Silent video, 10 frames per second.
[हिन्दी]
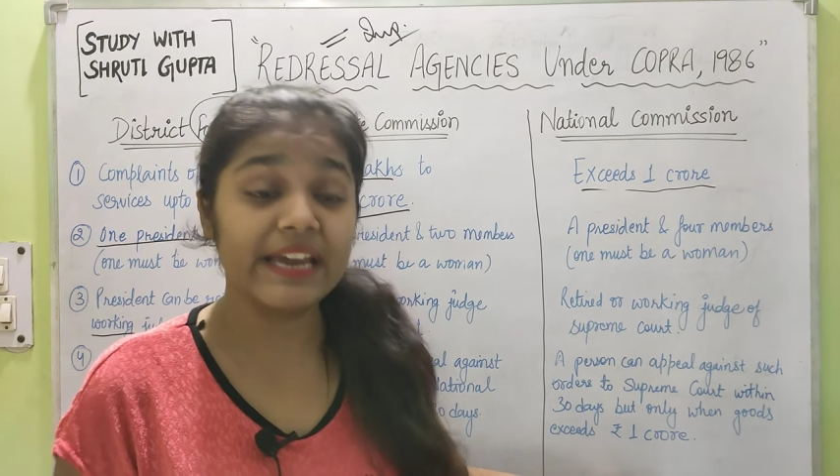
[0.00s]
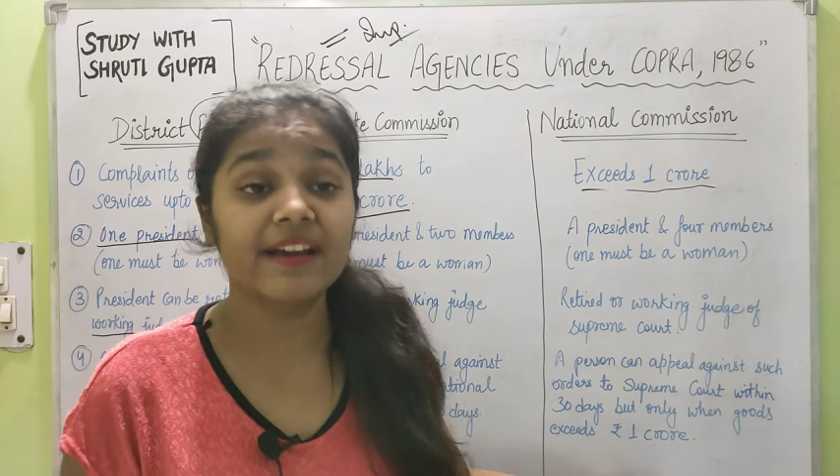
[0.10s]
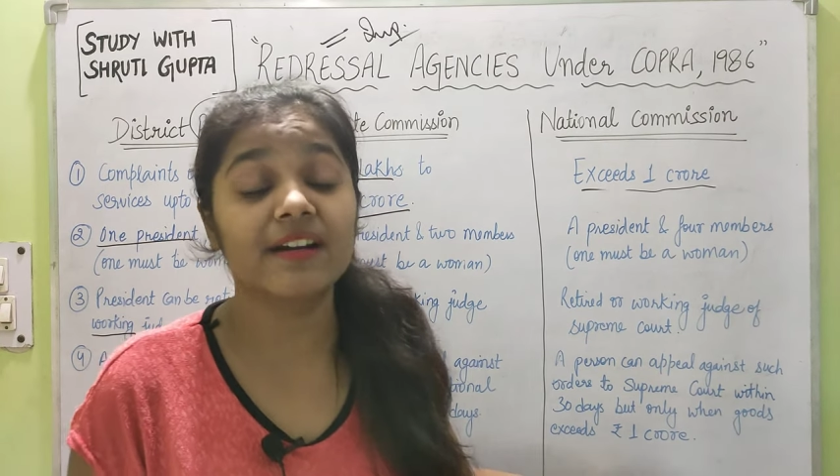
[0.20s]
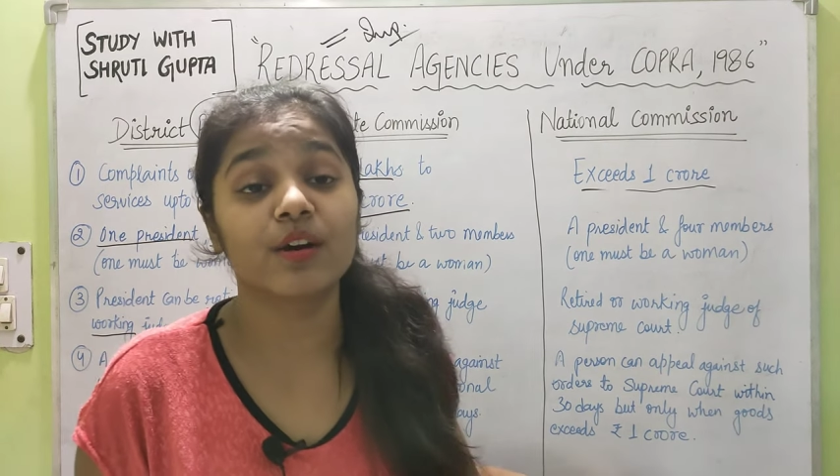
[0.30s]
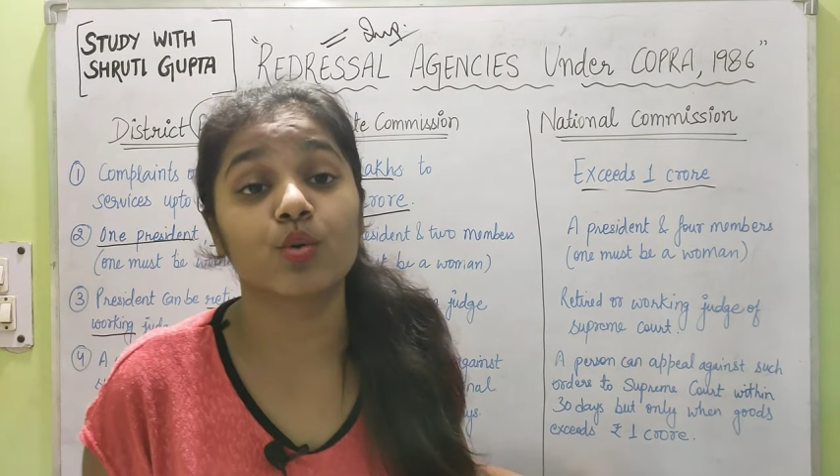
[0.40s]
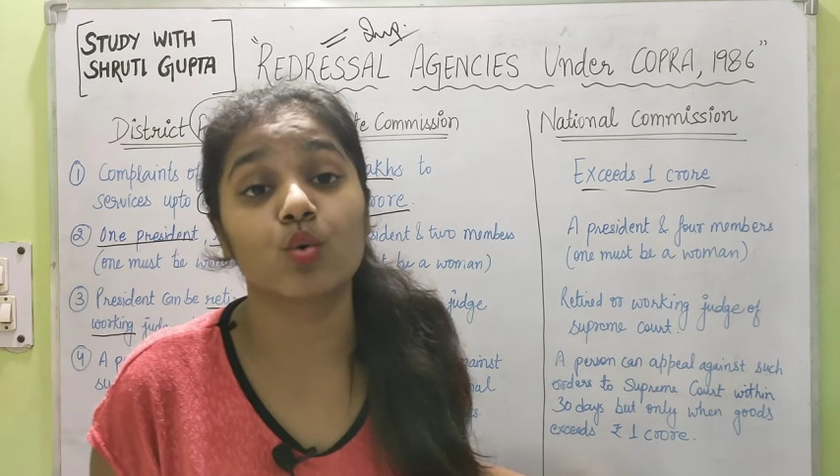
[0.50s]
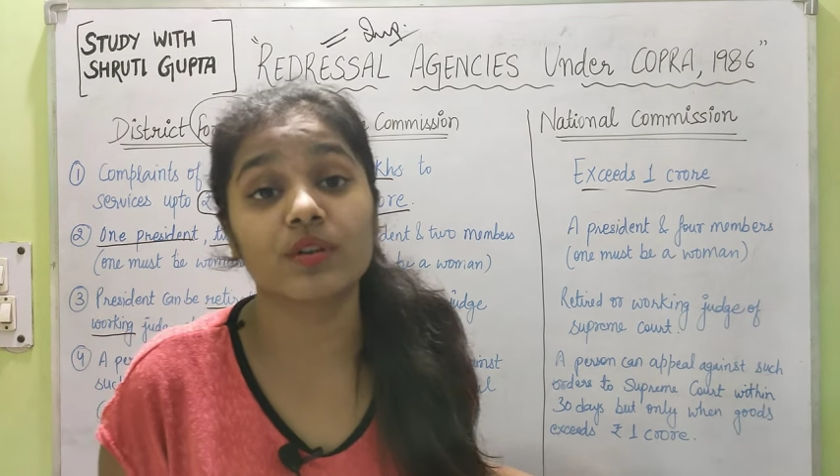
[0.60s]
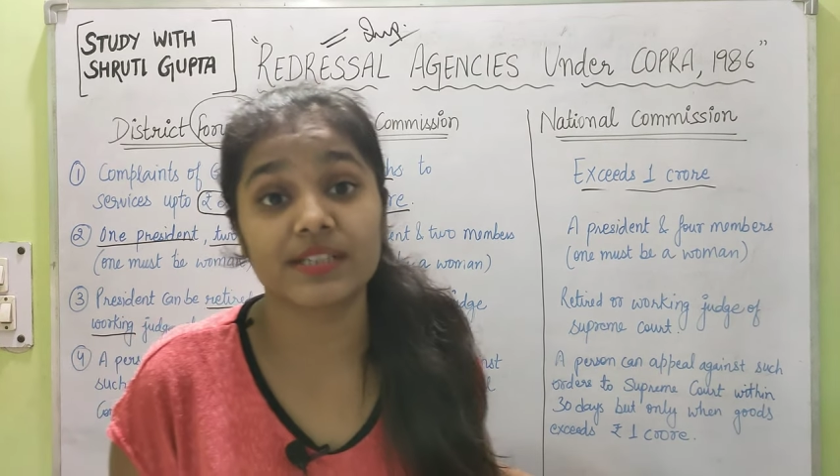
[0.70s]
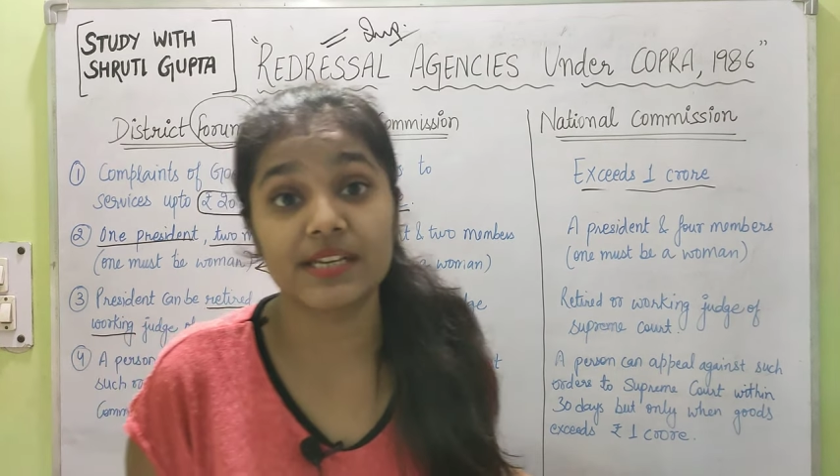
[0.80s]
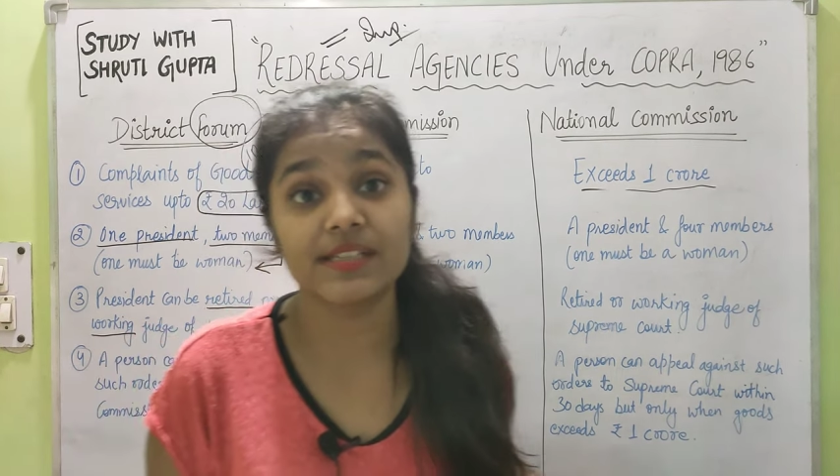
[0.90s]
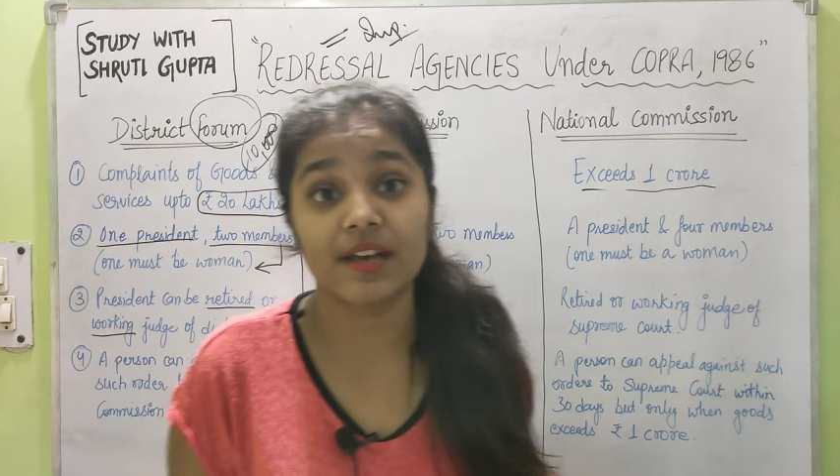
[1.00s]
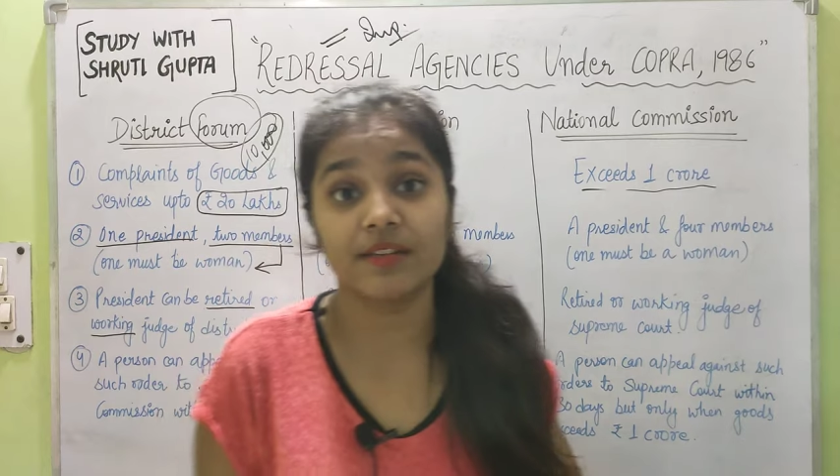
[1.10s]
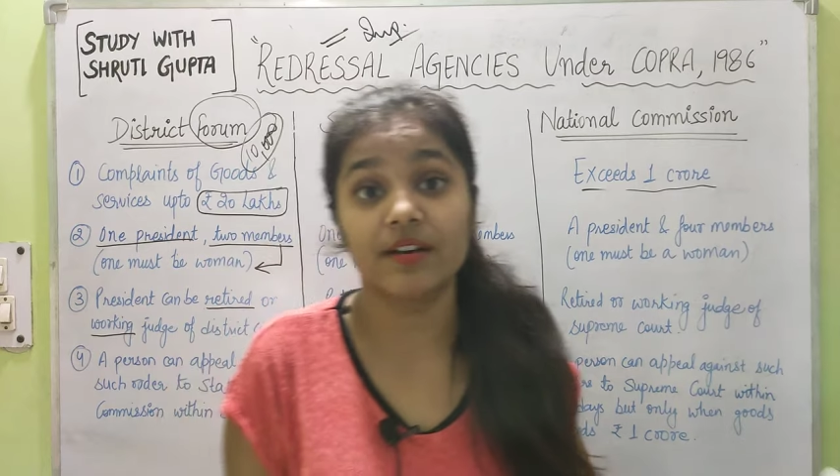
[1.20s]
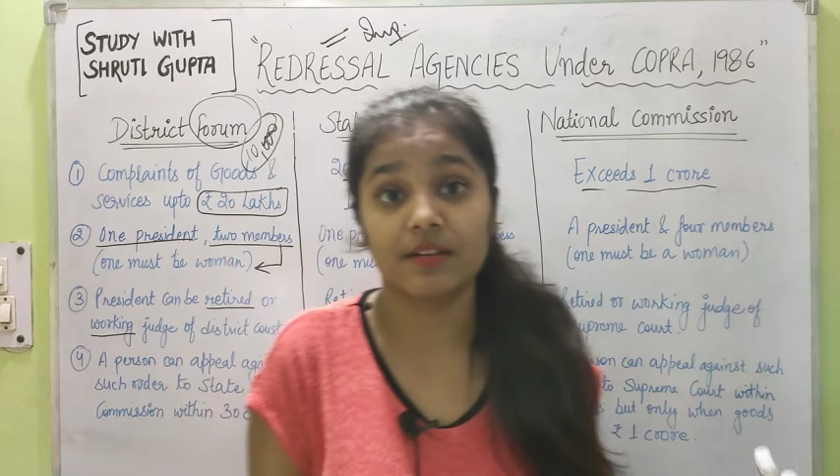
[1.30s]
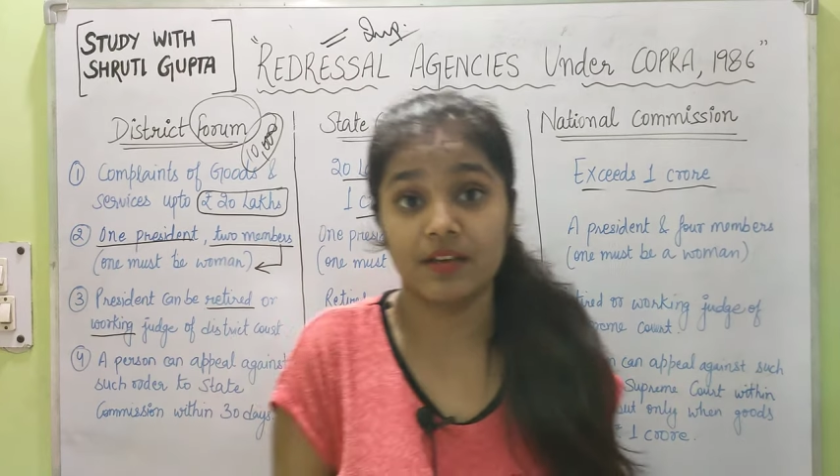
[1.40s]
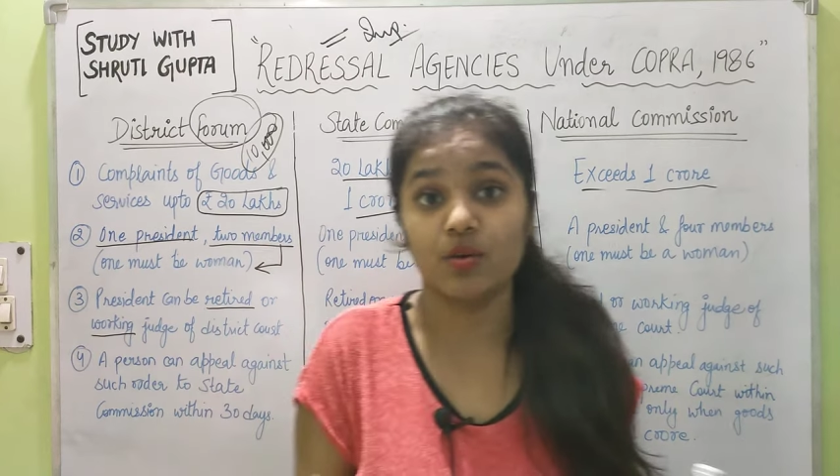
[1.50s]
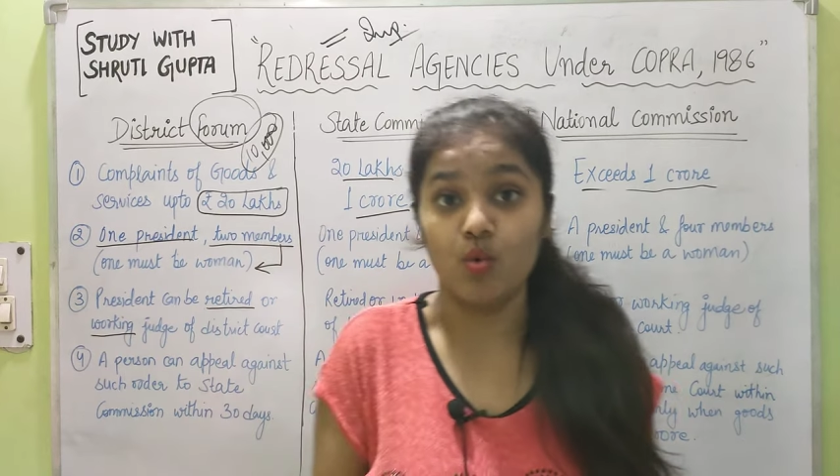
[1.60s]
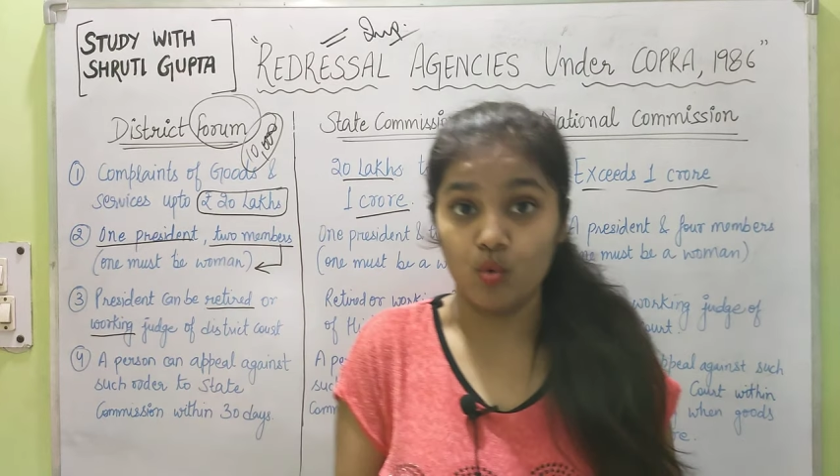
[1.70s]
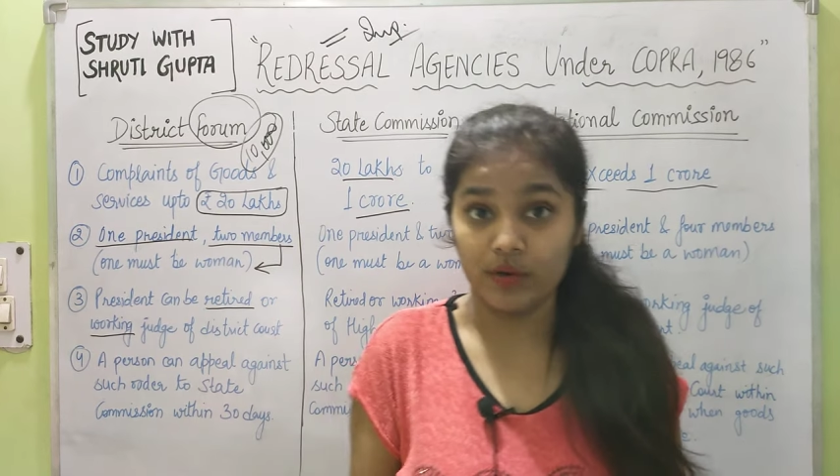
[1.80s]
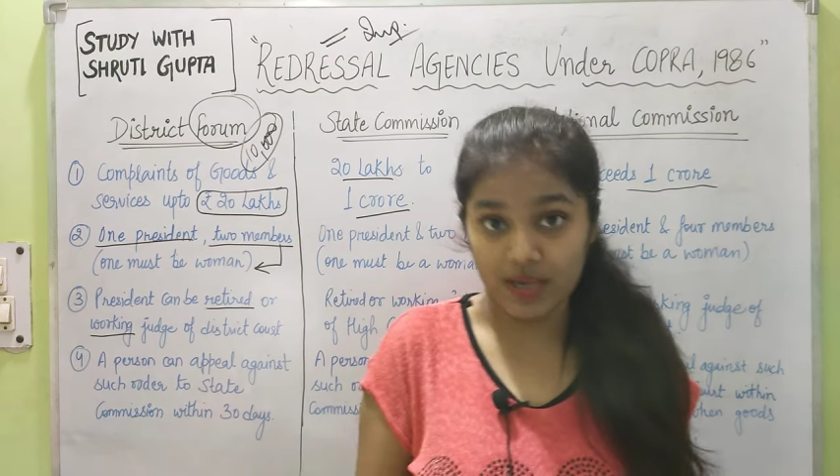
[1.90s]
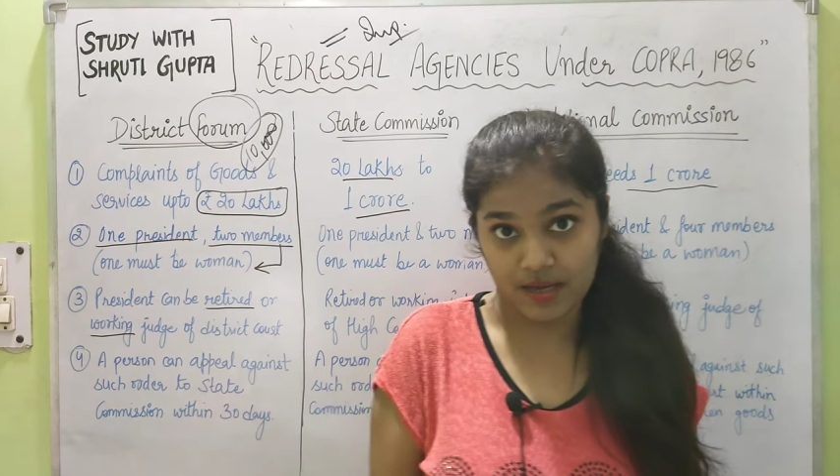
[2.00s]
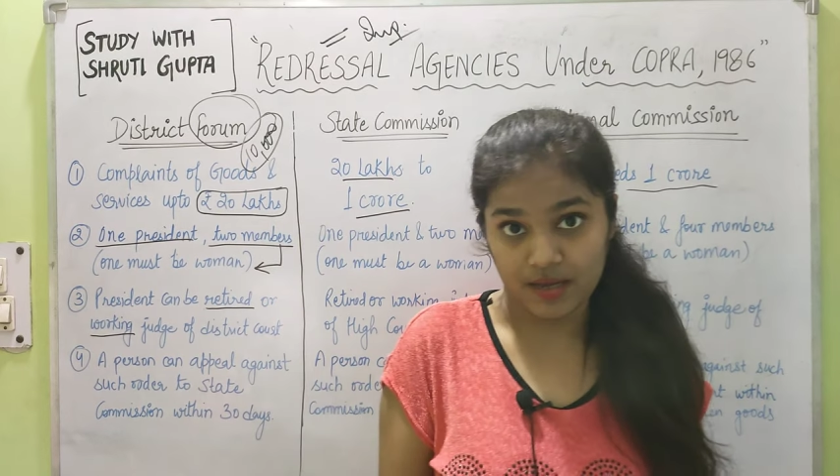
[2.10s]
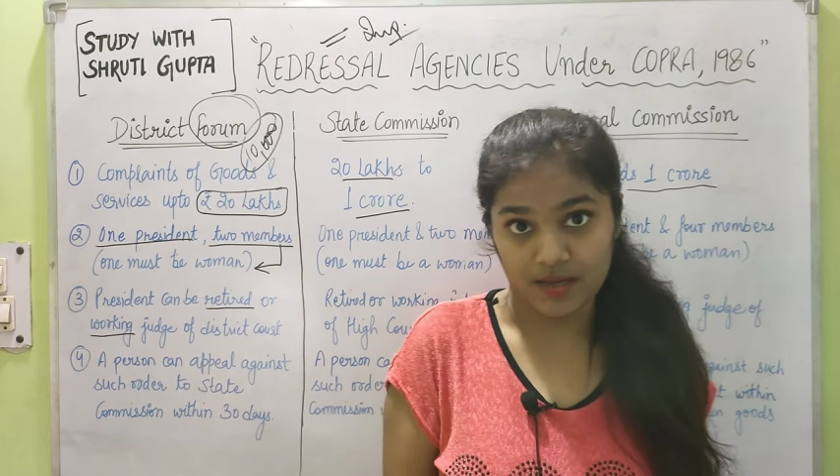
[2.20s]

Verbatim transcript: एक करोड़ से ज़्यादा के होंगे